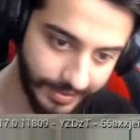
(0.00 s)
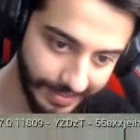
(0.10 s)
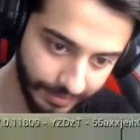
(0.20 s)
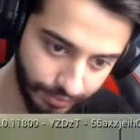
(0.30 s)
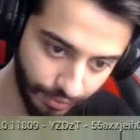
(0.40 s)

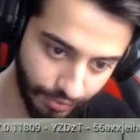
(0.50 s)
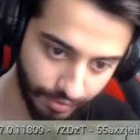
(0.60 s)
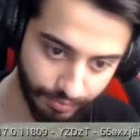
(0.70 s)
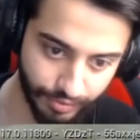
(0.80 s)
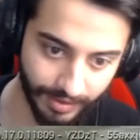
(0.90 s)
Diye
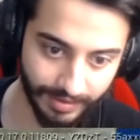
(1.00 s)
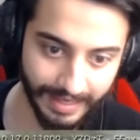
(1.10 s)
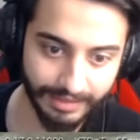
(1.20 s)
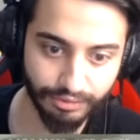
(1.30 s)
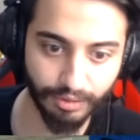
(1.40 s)
soruyorum şu anda.
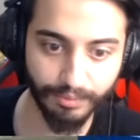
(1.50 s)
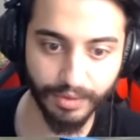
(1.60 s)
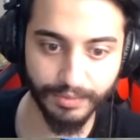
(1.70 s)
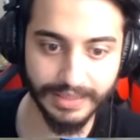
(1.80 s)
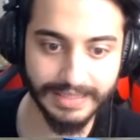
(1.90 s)
En son
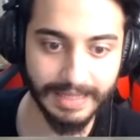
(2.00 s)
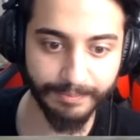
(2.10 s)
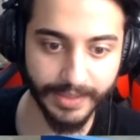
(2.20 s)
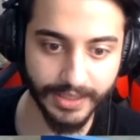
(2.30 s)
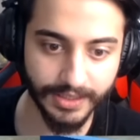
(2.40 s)
bölüm
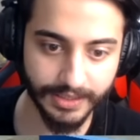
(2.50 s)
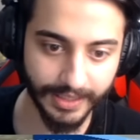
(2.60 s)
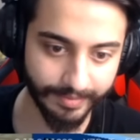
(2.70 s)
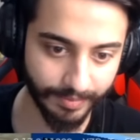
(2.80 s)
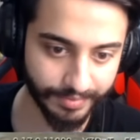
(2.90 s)
izlenmediği için
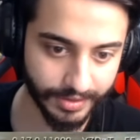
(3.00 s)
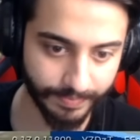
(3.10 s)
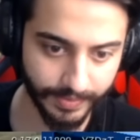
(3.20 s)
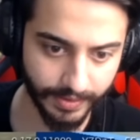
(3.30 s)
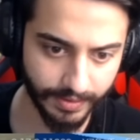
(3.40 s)

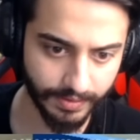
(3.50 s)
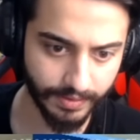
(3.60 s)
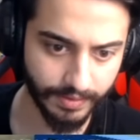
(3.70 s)
çekmemiştim bir de.